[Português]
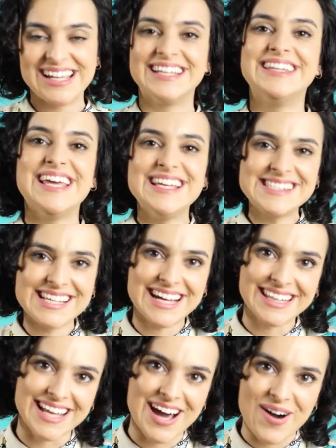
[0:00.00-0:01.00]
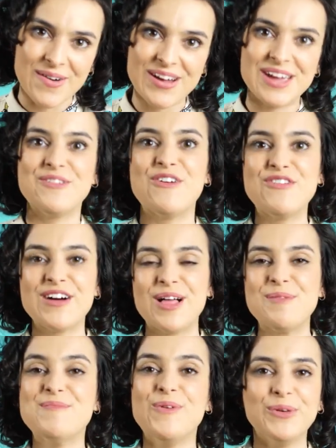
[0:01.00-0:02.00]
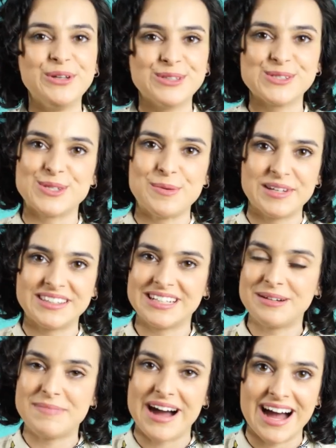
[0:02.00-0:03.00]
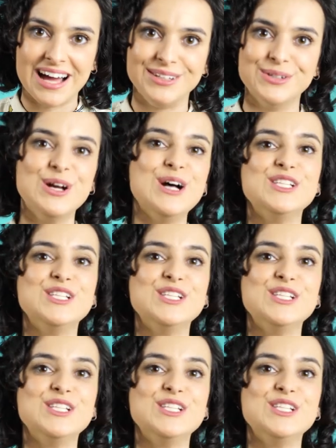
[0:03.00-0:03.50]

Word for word: Nesse canal eu vou falar muito sobre trabalho,